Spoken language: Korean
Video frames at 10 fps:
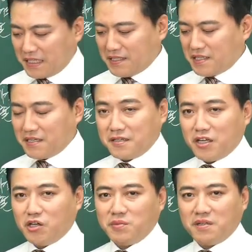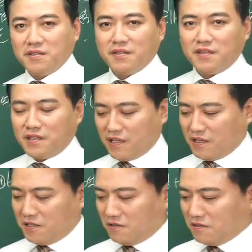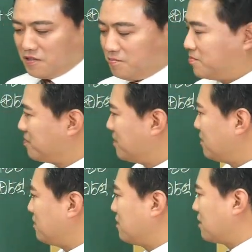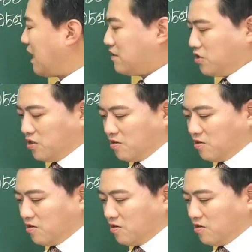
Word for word: 셋째를 나오면 네, 현금 네, 카드